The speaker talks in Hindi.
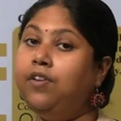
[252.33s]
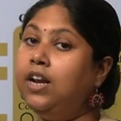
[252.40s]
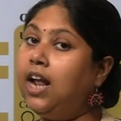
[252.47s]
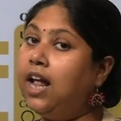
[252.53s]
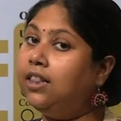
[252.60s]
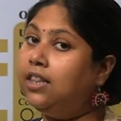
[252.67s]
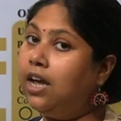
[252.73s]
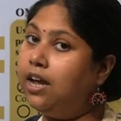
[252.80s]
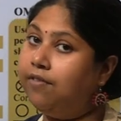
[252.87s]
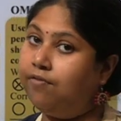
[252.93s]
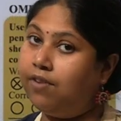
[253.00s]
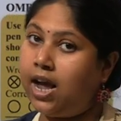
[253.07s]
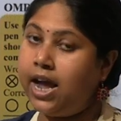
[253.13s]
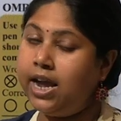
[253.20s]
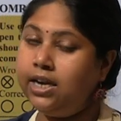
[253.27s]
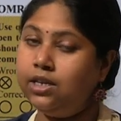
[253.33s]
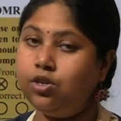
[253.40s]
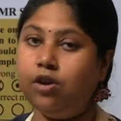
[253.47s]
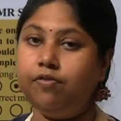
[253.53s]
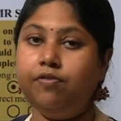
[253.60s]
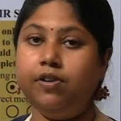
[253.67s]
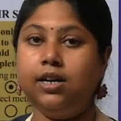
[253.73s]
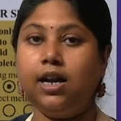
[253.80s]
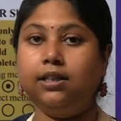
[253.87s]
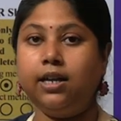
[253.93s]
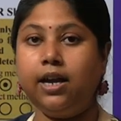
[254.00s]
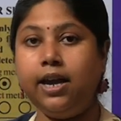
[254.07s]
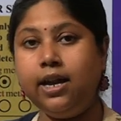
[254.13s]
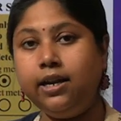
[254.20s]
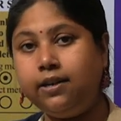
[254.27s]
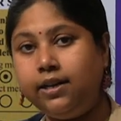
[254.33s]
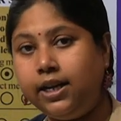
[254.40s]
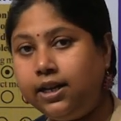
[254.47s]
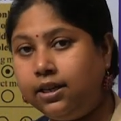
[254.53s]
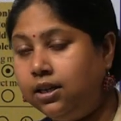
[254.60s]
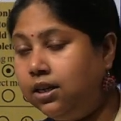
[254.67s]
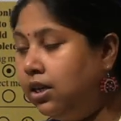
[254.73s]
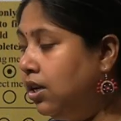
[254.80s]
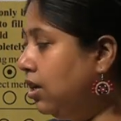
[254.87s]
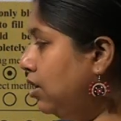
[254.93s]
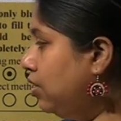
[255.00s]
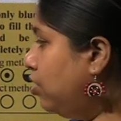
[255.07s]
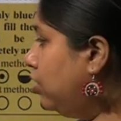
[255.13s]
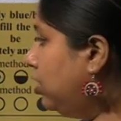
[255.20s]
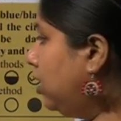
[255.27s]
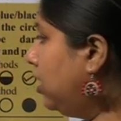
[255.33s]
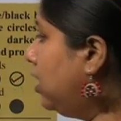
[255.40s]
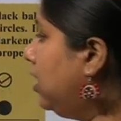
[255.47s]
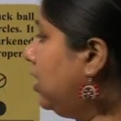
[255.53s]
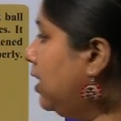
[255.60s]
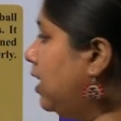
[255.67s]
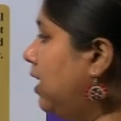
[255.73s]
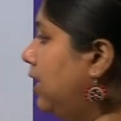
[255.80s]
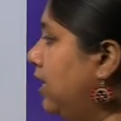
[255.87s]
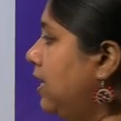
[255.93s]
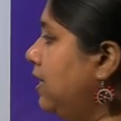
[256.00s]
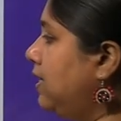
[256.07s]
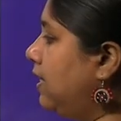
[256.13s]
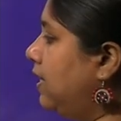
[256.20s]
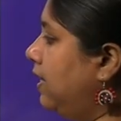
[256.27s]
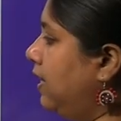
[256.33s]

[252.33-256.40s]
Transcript: फिर आता है वाइट और फिर आता है ग्रीन सो थर्ड कलर इज